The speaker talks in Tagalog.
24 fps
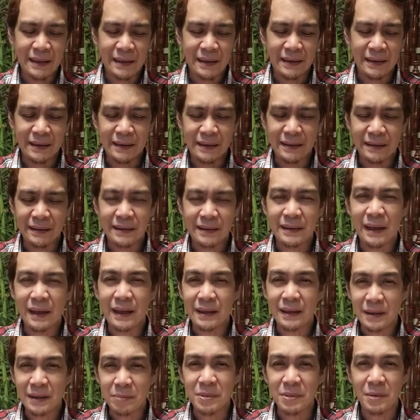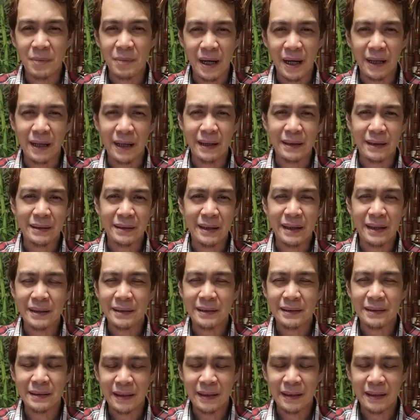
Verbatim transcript: uh, negative na bagay na,